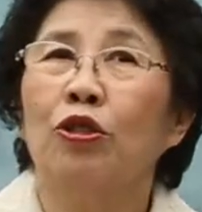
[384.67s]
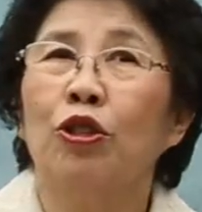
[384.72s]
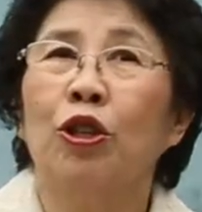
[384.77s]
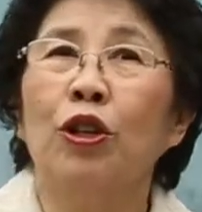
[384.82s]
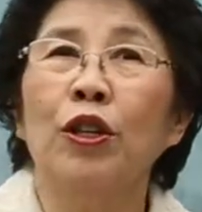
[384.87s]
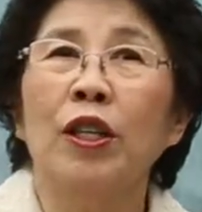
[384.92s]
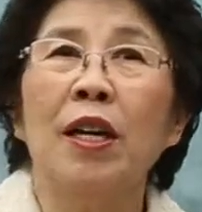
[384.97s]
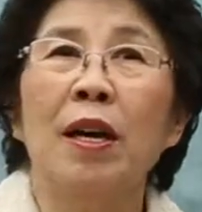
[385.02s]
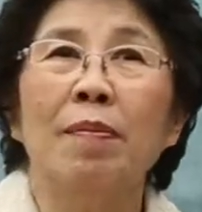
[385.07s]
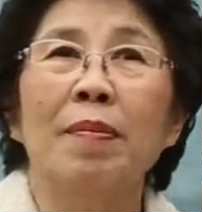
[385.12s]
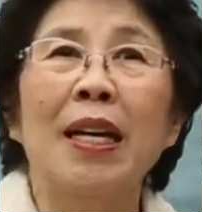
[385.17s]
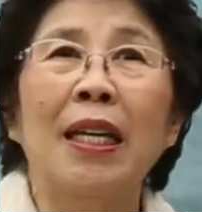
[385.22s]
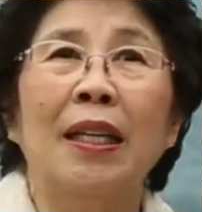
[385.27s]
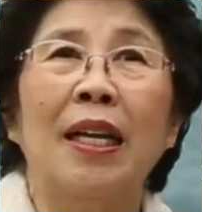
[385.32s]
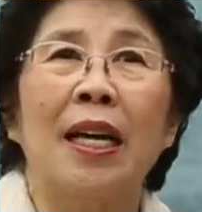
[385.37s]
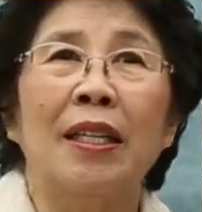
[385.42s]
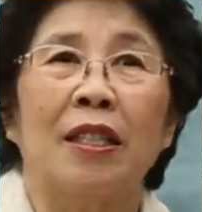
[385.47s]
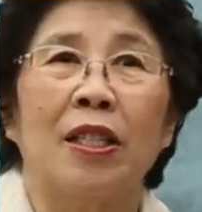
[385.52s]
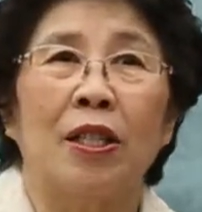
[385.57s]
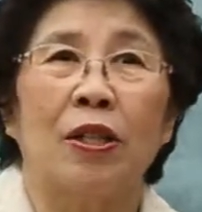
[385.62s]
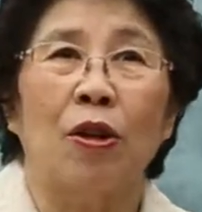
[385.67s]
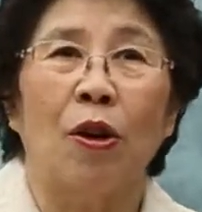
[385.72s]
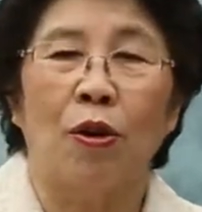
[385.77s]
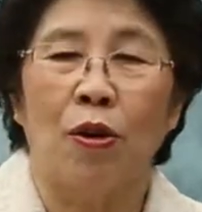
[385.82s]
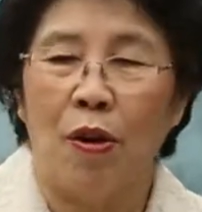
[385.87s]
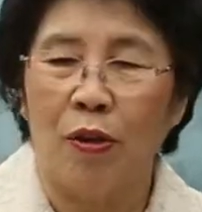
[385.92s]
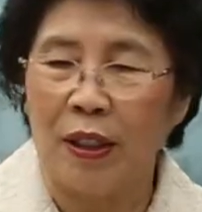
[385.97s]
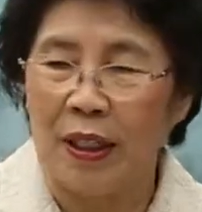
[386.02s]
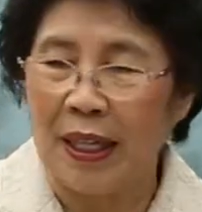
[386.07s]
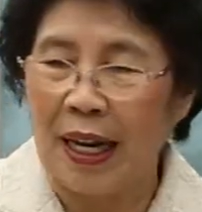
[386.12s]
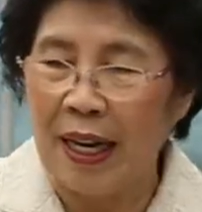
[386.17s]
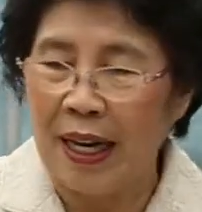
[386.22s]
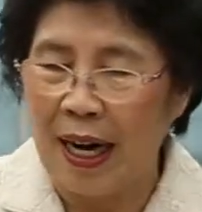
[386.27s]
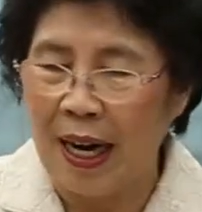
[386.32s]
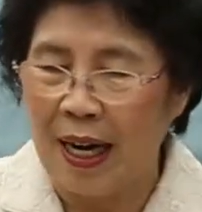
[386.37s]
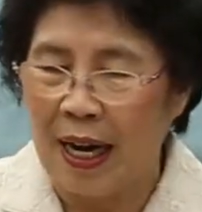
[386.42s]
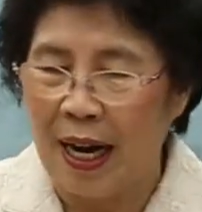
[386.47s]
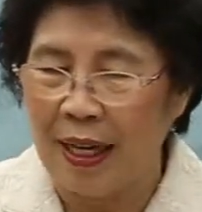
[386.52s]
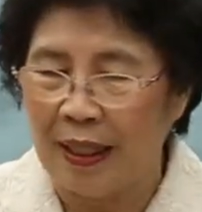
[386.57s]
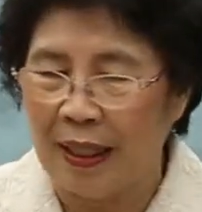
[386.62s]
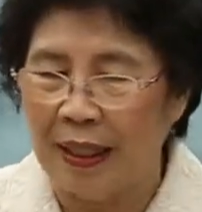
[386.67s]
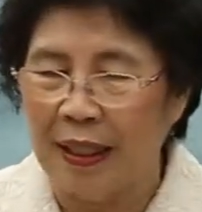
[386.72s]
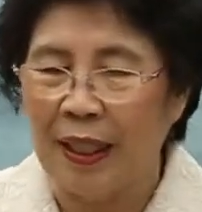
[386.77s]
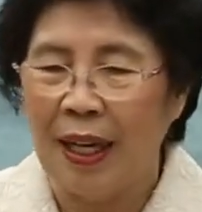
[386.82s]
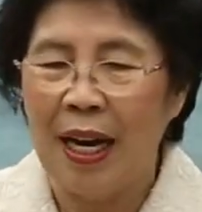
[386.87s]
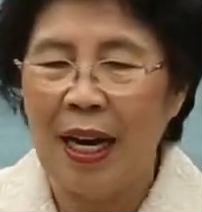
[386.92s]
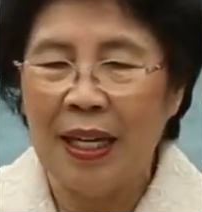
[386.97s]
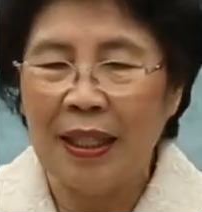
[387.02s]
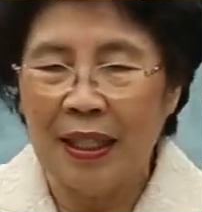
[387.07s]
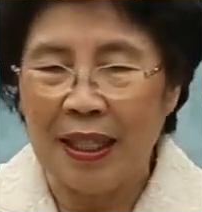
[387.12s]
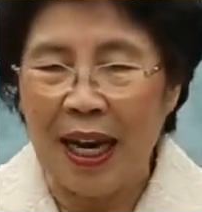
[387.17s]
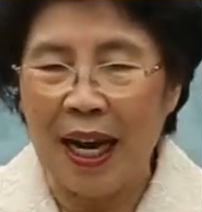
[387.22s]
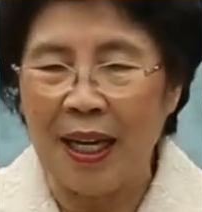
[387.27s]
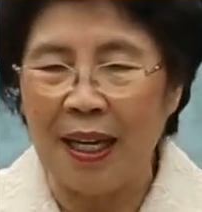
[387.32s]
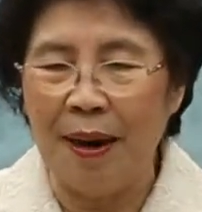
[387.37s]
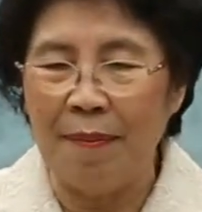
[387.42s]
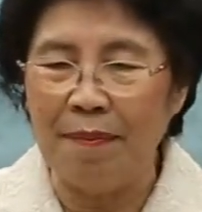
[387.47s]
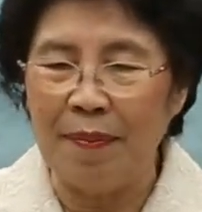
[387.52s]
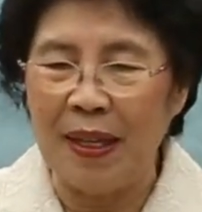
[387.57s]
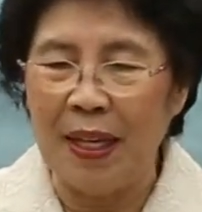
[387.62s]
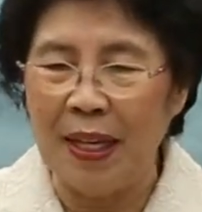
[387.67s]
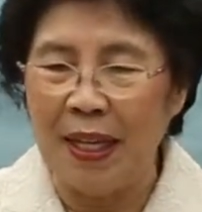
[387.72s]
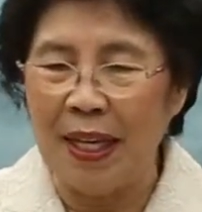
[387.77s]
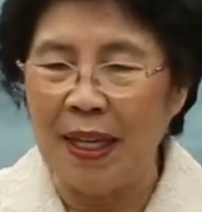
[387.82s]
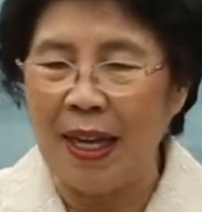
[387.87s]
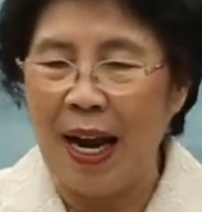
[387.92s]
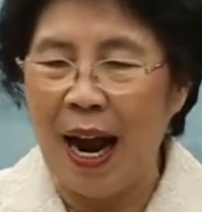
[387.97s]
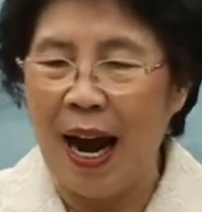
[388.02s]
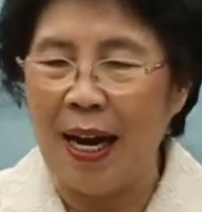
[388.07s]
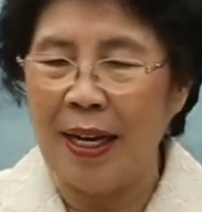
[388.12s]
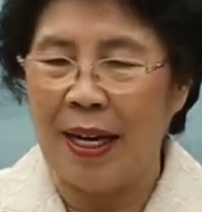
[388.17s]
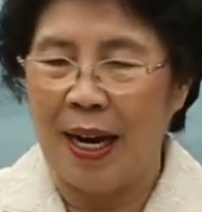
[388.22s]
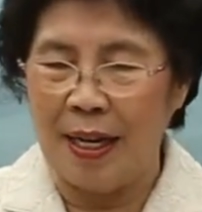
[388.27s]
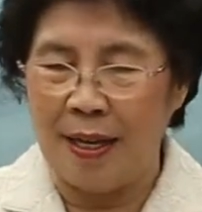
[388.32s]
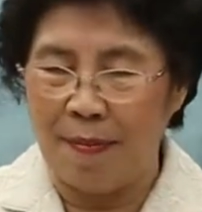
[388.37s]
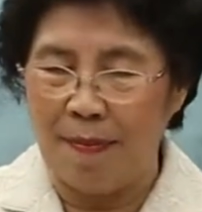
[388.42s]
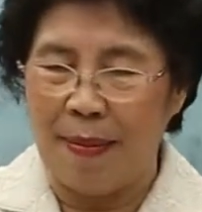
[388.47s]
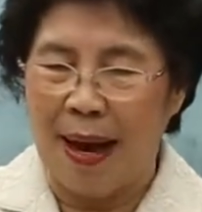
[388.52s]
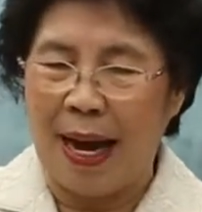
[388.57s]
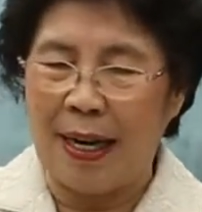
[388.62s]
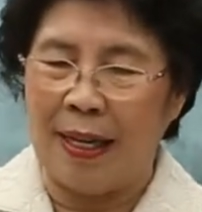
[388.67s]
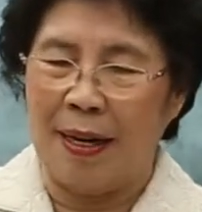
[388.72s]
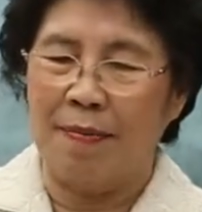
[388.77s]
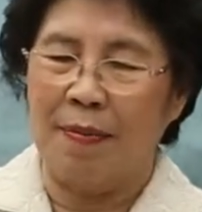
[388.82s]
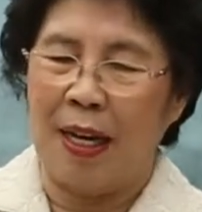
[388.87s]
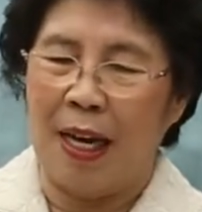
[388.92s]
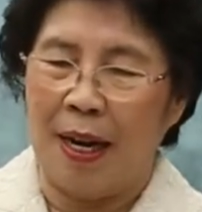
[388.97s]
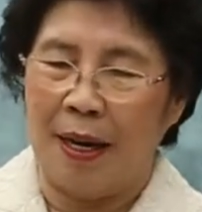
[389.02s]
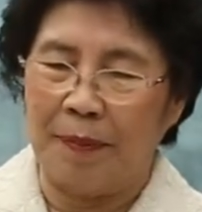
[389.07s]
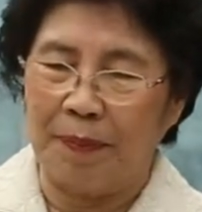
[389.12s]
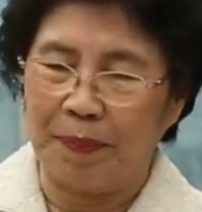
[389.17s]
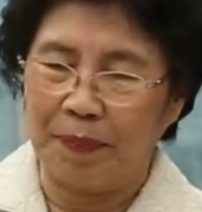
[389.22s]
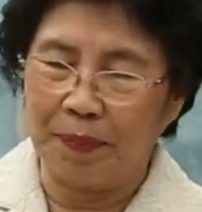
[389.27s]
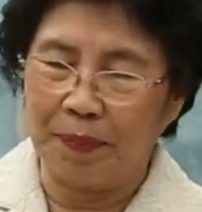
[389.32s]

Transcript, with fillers: 주님이 되시도록 살아가는 사람들이다라는 말입니다.